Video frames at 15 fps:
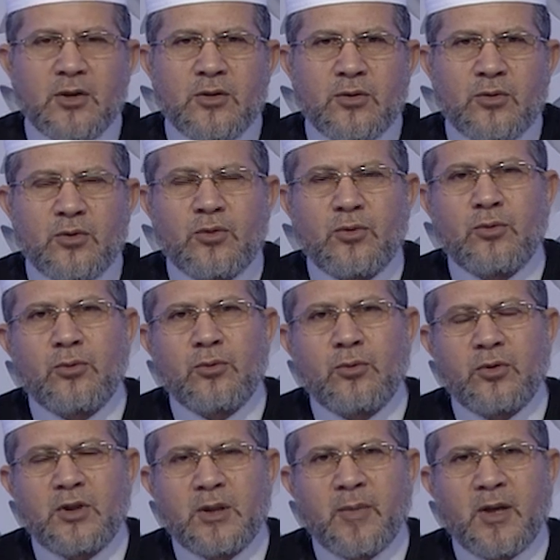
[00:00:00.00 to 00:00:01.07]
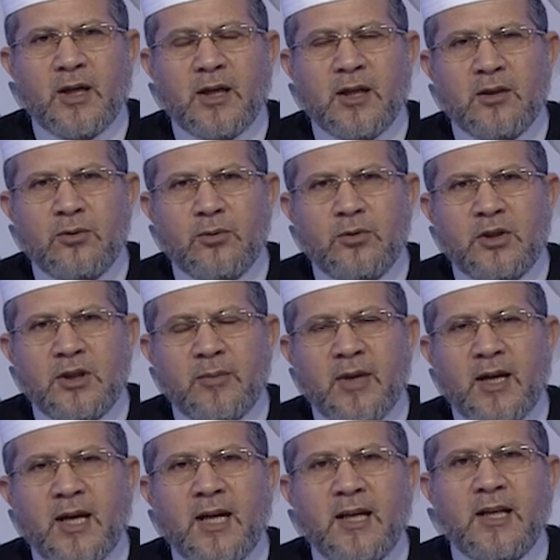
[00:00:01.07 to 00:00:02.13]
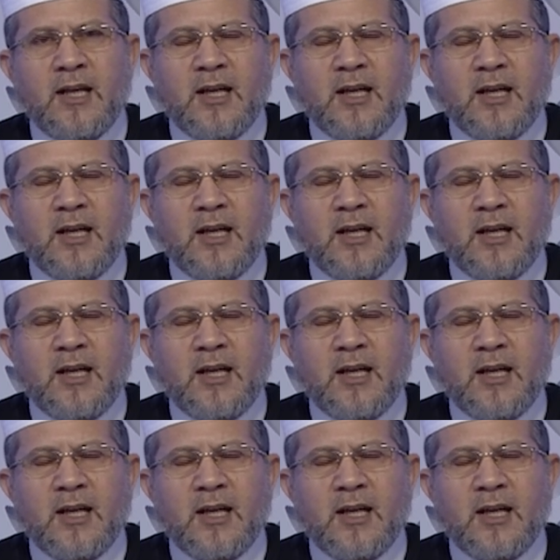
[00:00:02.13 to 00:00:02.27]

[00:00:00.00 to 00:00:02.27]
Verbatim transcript: سجوده لما قد ندب على